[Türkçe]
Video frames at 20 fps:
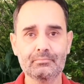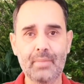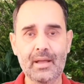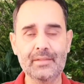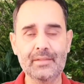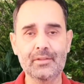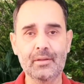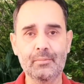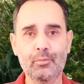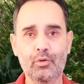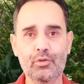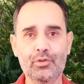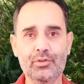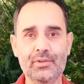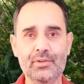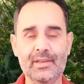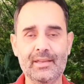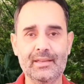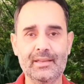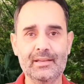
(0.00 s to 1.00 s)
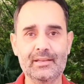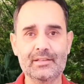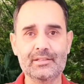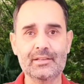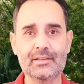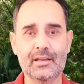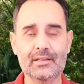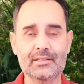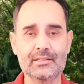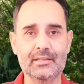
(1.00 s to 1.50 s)
ben de bu oyunla ilgili
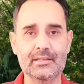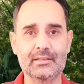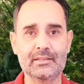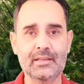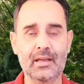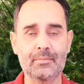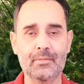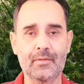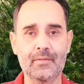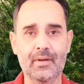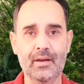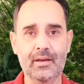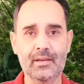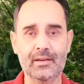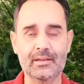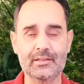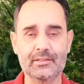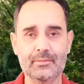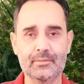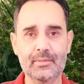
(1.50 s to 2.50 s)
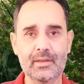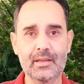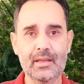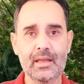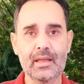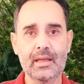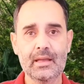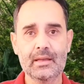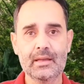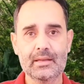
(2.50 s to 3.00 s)
şahsi tahmin ve analizimi
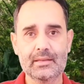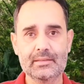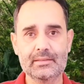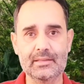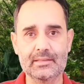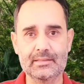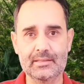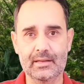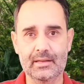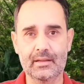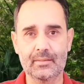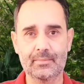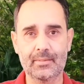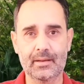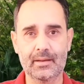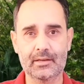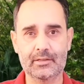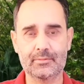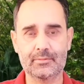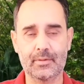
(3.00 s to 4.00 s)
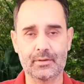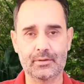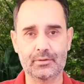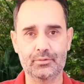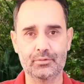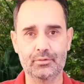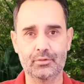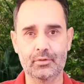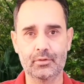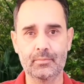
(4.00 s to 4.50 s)
sizlerle paylaşmak
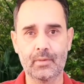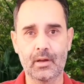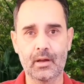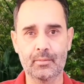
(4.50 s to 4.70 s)
istiyorum.